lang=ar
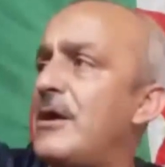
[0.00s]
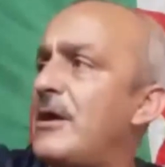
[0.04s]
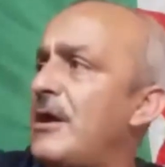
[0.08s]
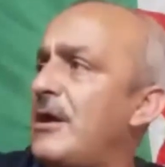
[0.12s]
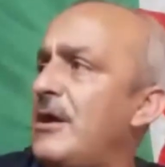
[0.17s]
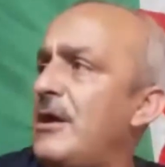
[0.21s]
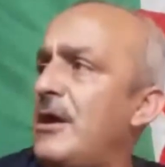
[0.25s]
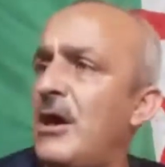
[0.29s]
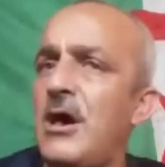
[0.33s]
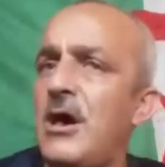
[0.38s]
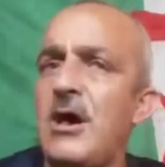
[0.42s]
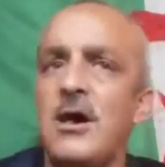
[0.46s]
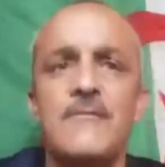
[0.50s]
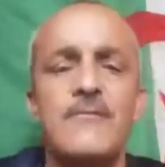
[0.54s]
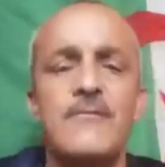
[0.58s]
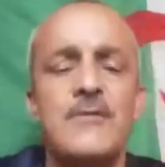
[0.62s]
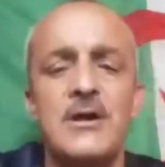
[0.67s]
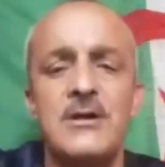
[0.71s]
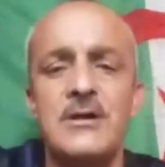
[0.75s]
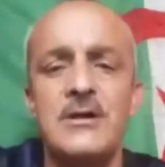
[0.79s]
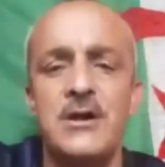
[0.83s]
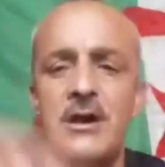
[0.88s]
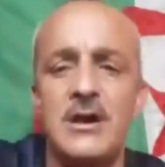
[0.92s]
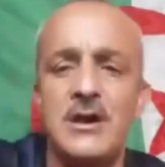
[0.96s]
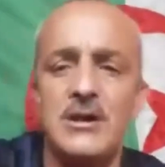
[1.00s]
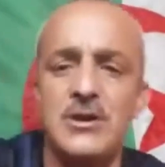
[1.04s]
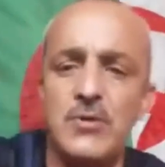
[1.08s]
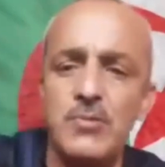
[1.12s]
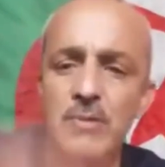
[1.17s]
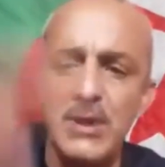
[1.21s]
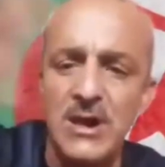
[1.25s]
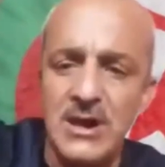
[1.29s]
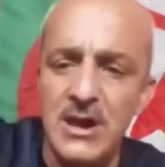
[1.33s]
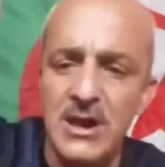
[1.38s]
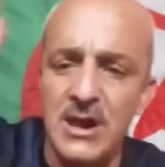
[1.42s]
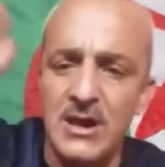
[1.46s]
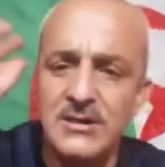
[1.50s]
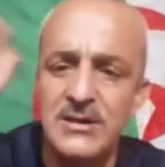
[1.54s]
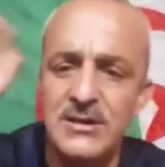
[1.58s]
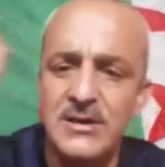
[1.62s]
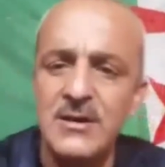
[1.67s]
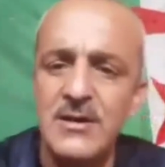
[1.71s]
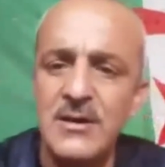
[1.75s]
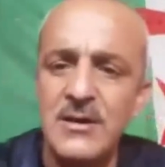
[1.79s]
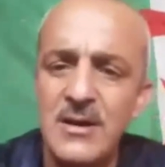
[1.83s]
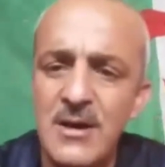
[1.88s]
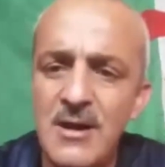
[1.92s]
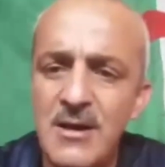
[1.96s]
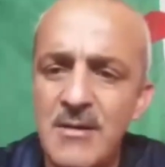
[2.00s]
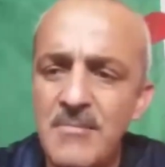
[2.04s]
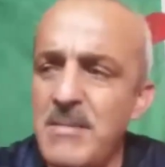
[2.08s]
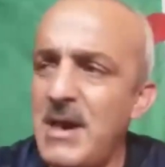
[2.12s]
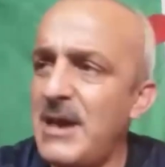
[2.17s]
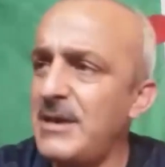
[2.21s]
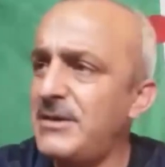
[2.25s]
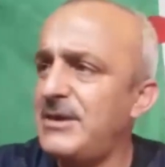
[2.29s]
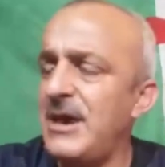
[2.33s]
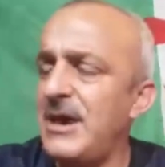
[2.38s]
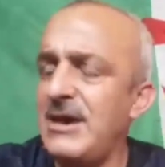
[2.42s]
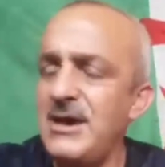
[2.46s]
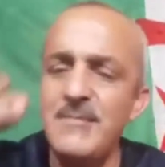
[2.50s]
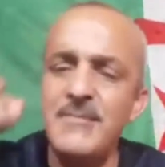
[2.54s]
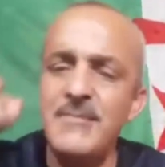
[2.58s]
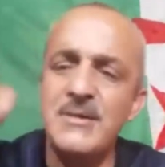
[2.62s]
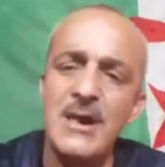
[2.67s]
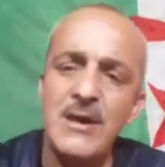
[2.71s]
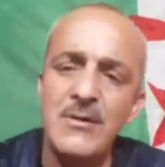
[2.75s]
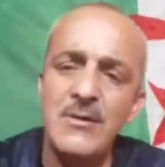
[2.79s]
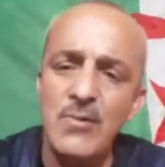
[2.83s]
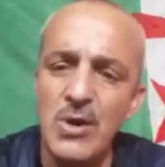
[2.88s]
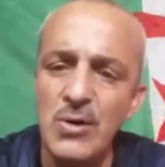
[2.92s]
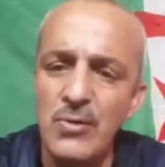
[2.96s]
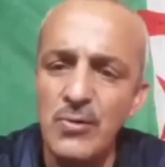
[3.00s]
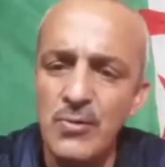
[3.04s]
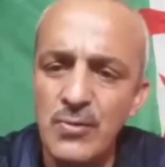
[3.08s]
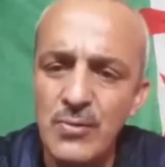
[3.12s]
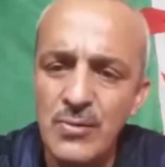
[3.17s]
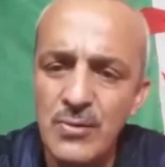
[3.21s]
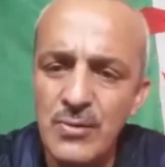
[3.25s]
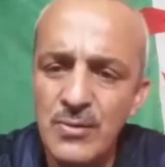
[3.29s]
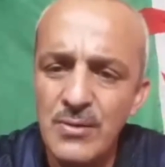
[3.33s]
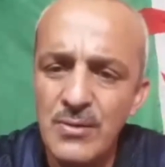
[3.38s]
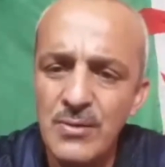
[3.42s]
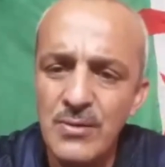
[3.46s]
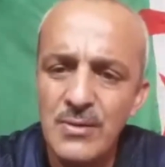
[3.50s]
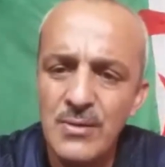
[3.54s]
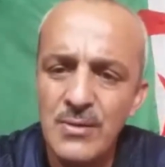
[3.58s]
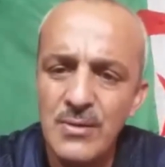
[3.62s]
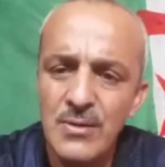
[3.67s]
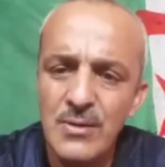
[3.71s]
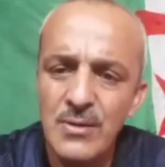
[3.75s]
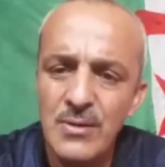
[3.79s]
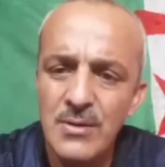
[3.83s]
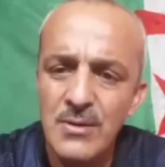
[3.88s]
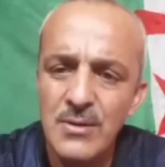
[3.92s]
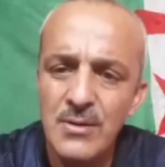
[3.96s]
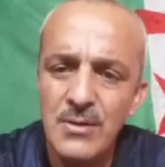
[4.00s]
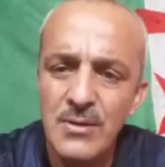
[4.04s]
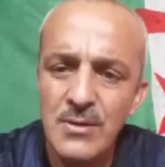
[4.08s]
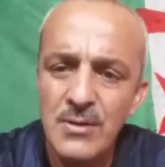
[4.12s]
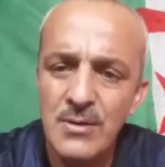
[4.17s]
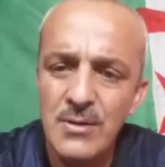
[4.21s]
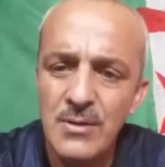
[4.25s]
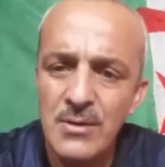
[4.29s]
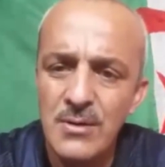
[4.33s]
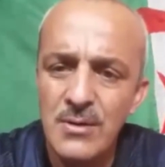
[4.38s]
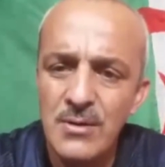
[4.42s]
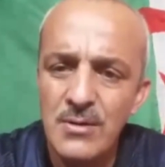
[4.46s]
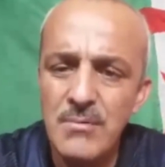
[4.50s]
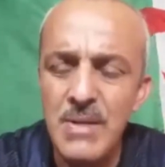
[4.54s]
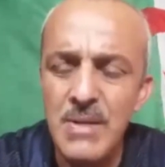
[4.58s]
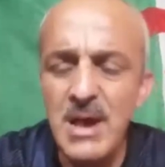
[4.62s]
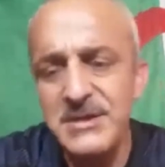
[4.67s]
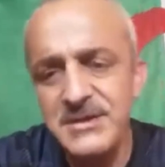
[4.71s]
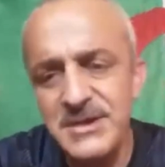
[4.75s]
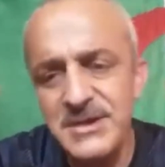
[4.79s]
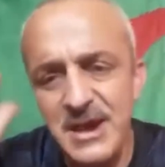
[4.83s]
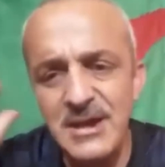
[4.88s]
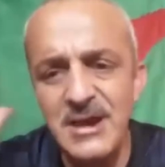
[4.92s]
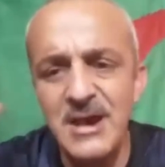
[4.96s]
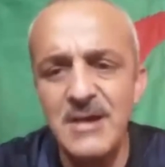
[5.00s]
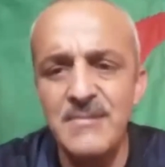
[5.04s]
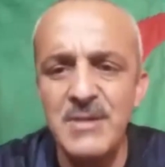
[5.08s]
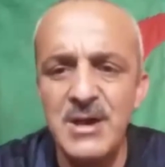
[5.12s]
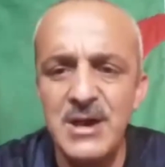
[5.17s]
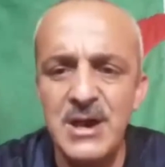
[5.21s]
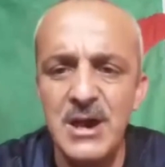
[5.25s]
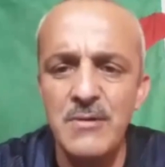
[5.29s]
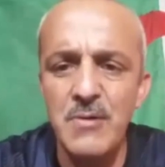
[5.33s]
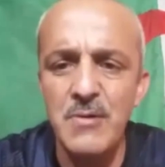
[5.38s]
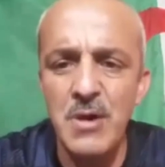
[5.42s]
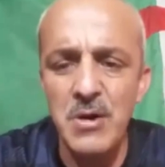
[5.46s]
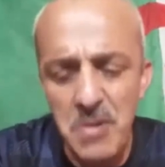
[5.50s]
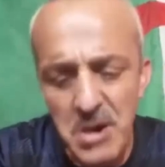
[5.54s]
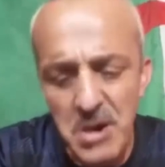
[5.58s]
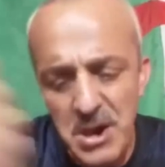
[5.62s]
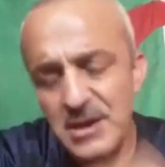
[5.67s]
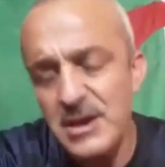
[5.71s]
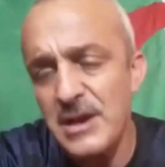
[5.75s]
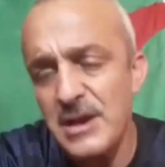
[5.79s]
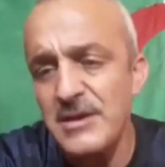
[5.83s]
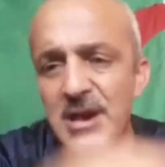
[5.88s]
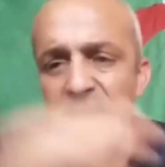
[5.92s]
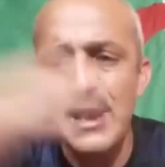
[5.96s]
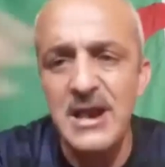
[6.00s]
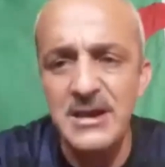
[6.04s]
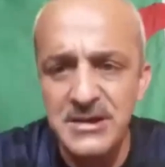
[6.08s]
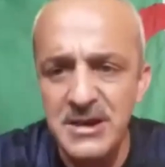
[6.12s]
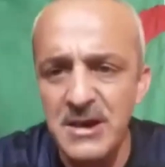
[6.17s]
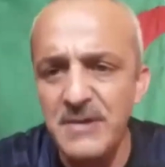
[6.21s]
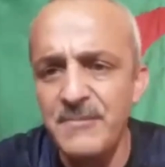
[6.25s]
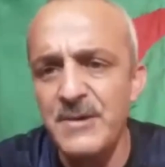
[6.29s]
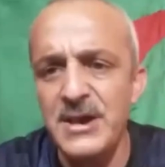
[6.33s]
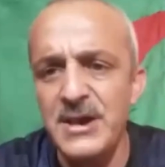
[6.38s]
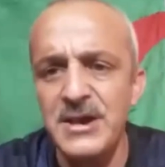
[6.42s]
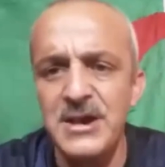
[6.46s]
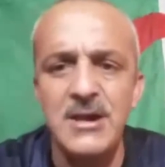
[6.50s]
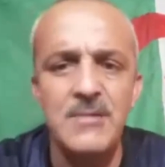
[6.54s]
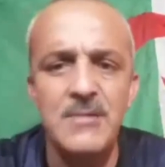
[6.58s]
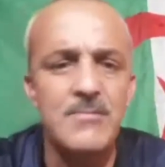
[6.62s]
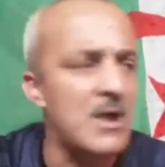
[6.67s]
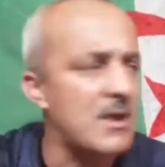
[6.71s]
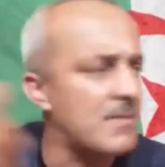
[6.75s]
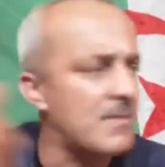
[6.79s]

رايح هاك فلان رايح سويق راس ما التاليه كان والو التاليه ما كان والو خاطر راني كيما